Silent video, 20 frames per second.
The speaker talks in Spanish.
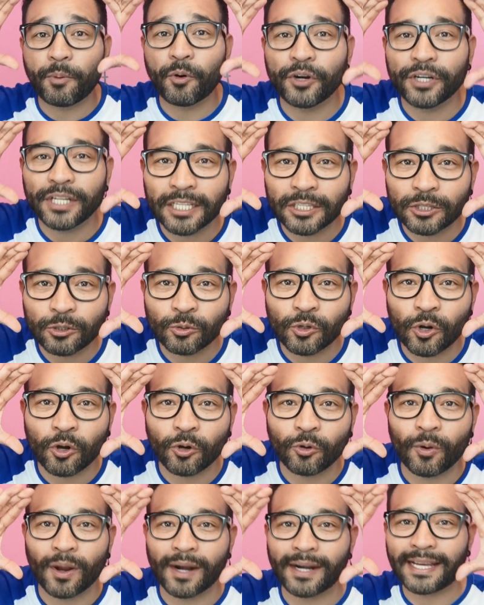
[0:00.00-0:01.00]
poniendo un
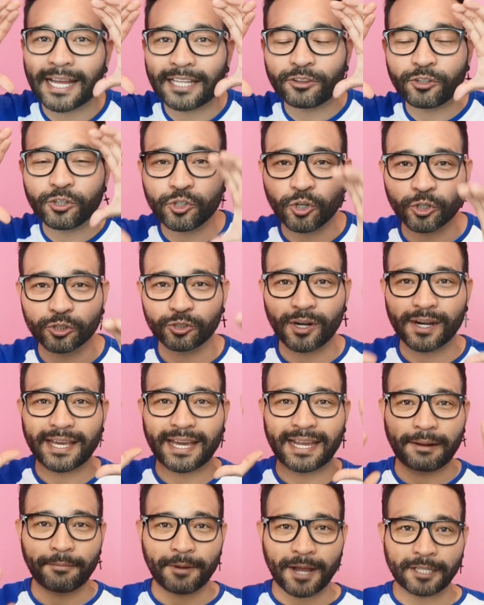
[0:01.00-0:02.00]
ojo al gato y otro al
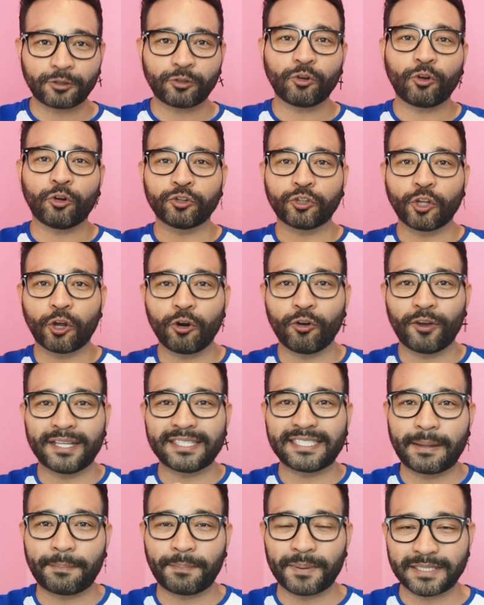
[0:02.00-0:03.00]
garabato con todo lo
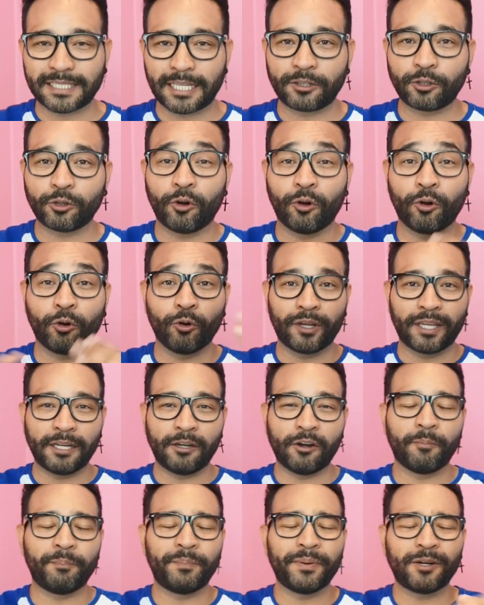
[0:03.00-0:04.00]
que está pasando con
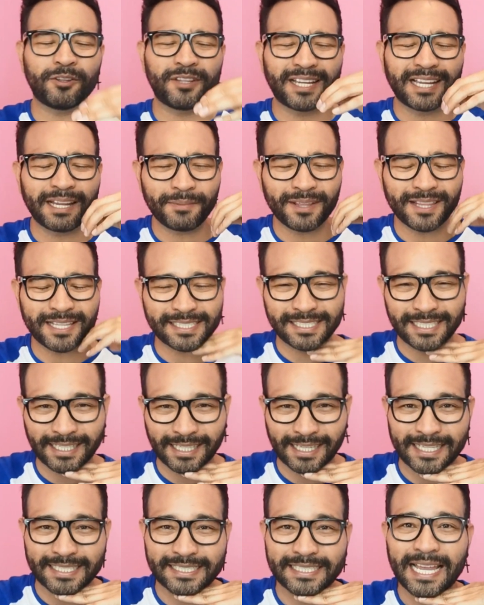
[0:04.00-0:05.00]
Coquiló. Pero déjenme
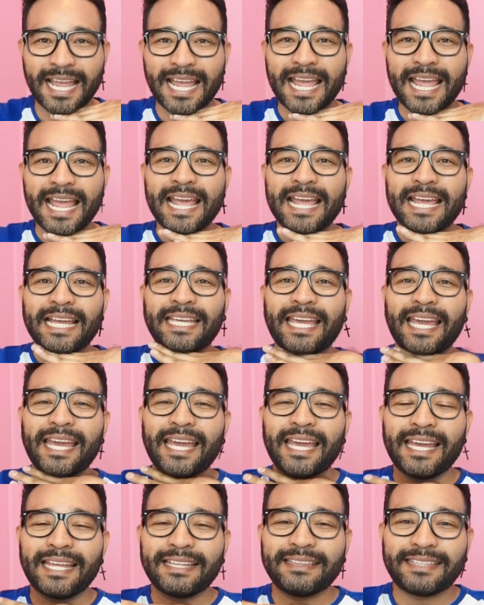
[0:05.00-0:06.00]
decirles
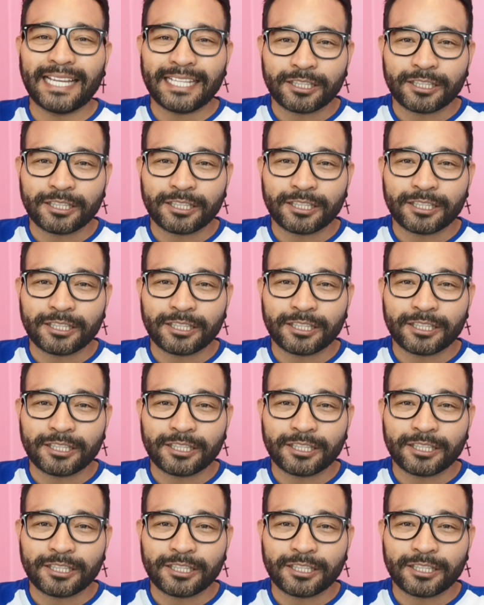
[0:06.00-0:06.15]
que